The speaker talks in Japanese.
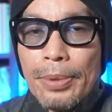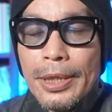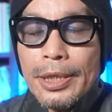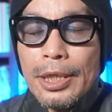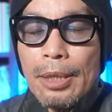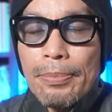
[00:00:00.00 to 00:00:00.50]

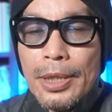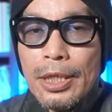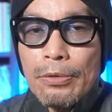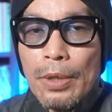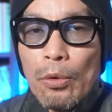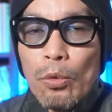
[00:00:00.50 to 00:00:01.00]
ビッチな美
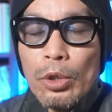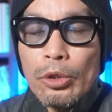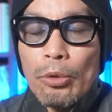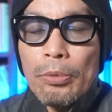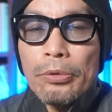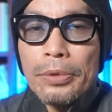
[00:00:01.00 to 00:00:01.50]
人は多い
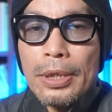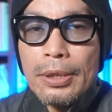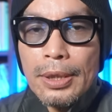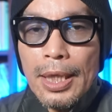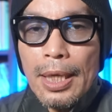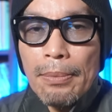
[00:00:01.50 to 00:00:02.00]
と思うんで
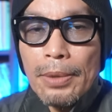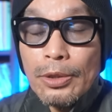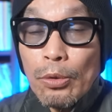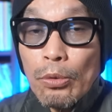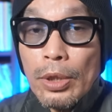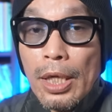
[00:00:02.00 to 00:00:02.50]
すが、まあ、
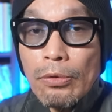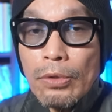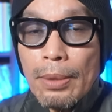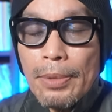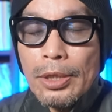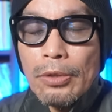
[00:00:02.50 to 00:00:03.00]
その逆
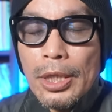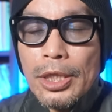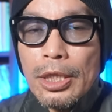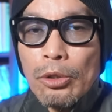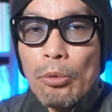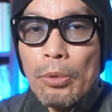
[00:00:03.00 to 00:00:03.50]
は珍
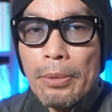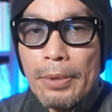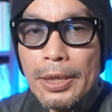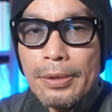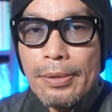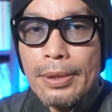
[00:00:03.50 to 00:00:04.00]
しいと思い
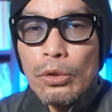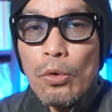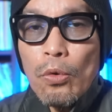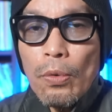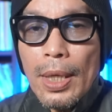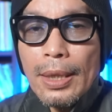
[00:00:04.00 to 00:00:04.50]
ます。
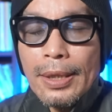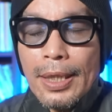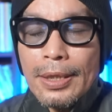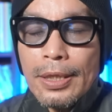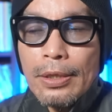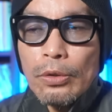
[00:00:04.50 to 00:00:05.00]
要は
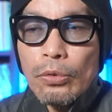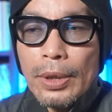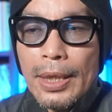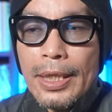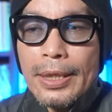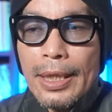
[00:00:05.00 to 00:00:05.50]
男性と二
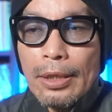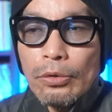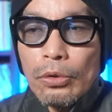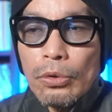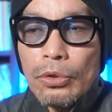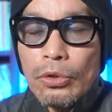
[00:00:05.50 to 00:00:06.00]
人になる
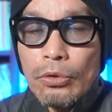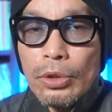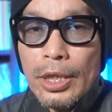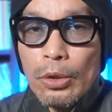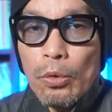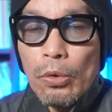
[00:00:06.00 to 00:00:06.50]
と、すぐ
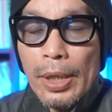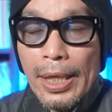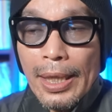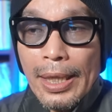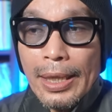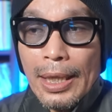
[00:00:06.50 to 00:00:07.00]
にこう恋
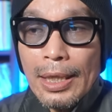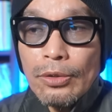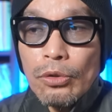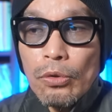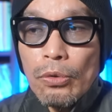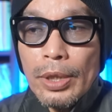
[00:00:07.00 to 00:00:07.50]
愛感
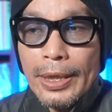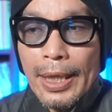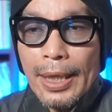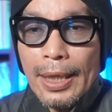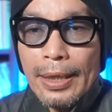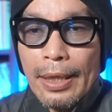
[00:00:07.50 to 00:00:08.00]
情を
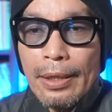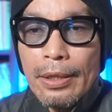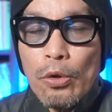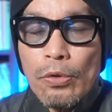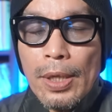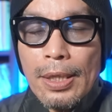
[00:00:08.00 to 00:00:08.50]
抱かれ、
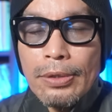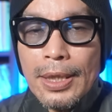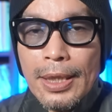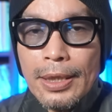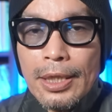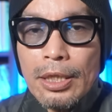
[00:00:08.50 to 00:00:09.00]
告白
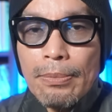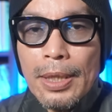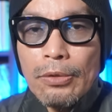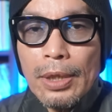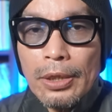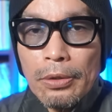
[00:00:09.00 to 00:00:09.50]
されてし
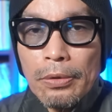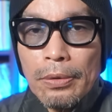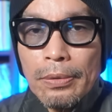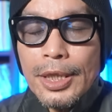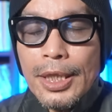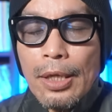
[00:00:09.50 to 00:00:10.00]
まうなど、
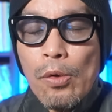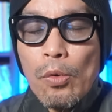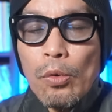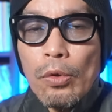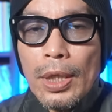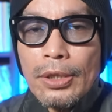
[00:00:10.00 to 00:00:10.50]
下
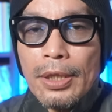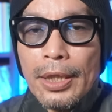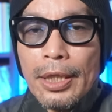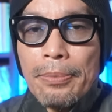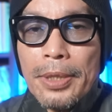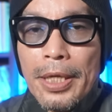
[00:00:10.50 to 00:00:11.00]
心が透け
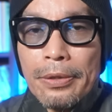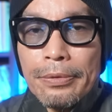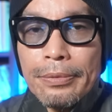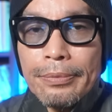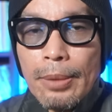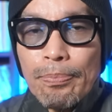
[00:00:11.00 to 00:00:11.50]
て見える。
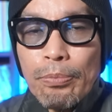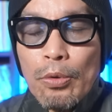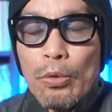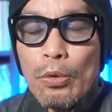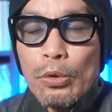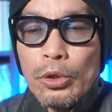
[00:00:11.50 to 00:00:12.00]
一
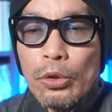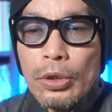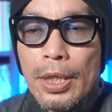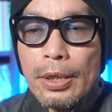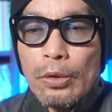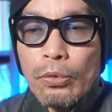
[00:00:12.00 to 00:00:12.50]
方、こう女
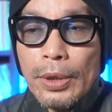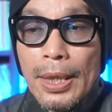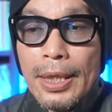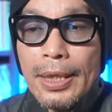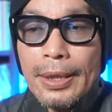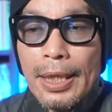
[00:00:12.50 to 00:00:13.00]
性と二人
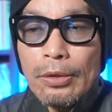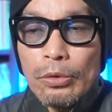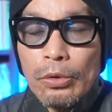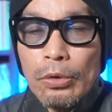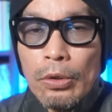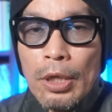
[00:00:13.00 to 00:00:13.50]
になる
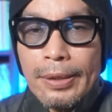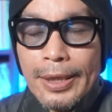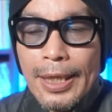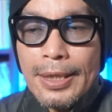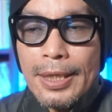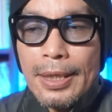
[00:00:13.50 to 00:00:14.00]
と、
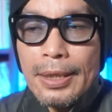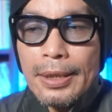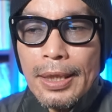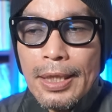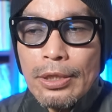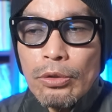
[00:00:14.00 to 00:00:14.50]
男性に
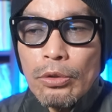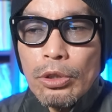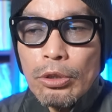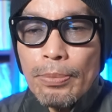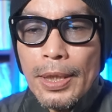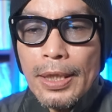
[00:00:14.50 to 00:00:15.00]
対する
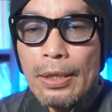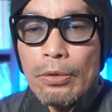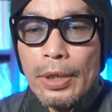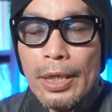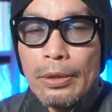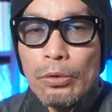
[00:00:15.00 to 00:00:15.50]
全て
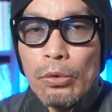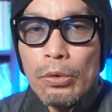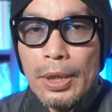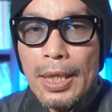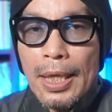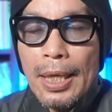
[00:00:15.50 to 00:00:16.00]
の言
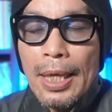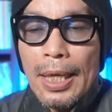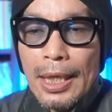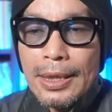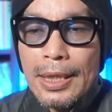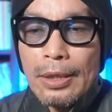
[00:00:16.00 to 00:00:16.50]
動が
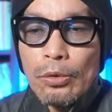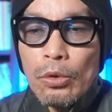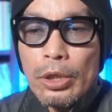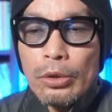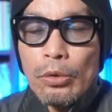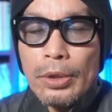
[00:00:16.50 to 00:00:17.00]
あざ
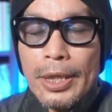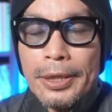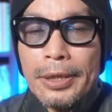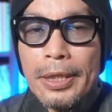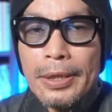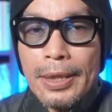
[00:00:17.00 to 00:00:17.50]
といと
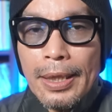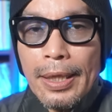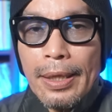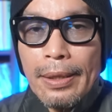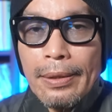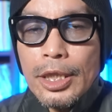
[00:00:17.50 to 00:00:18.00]
認定さ
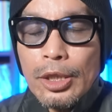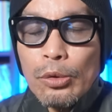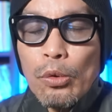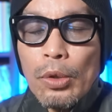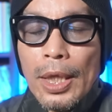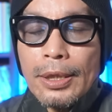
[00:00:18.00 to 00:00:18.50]
れ、嫉
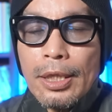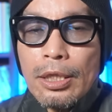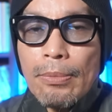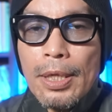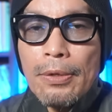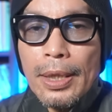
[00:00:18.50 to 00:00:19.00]
妬を買って
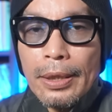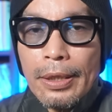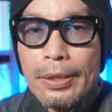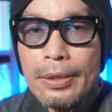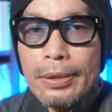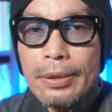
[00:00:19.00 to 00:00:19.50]
しまうわけ
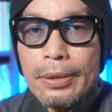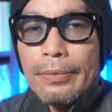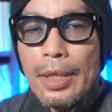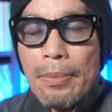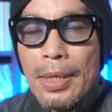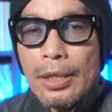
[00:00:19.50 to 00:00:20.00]
です。
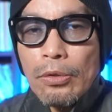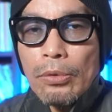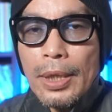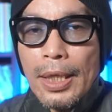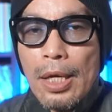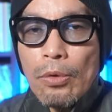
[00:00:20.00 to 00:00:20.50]
でまあそ
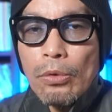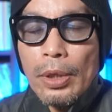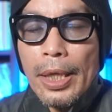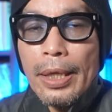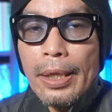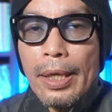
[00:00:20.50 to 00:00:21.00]
んな過去の
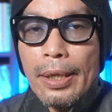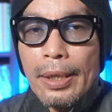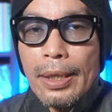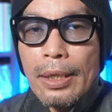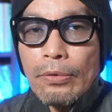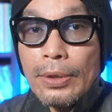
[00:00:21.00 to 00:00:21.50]
経験
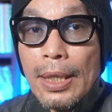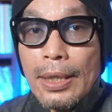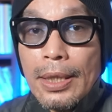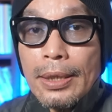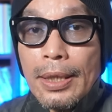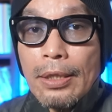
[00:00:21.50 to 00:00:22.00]
から2人
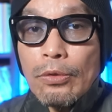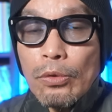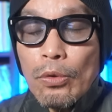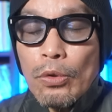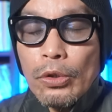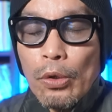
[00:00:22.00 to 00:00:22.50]
になる
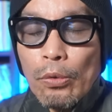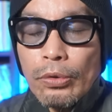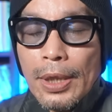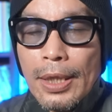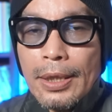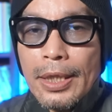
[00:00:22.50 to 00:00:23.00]
のを極
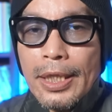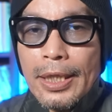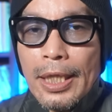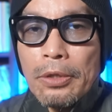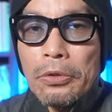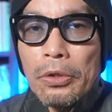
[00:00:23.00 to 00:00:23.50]
端に
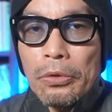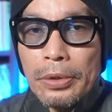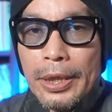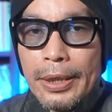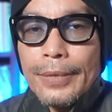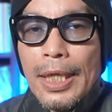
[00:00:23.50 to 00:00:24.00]
嫌うよう
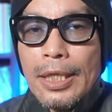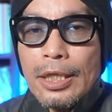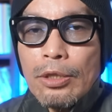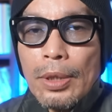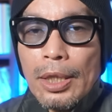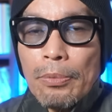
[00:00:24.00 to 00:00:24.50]
に第
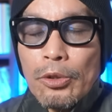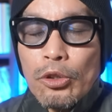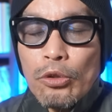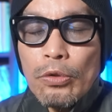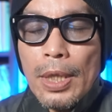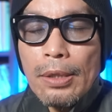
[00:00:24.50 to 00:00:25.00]
1話でも
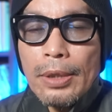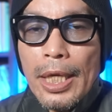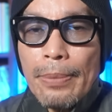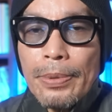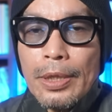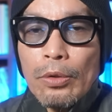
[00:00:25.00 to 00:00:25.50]
醜悪な
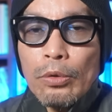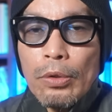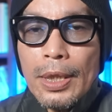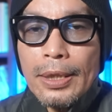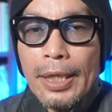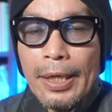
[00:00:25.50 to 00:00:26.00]

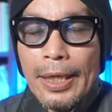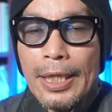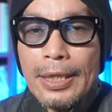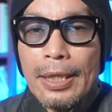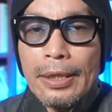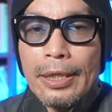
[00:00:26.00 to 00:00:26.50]
エピソードが展
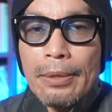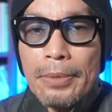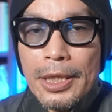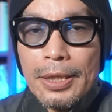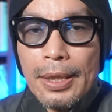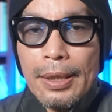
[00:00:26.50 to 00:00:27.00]
開されていまし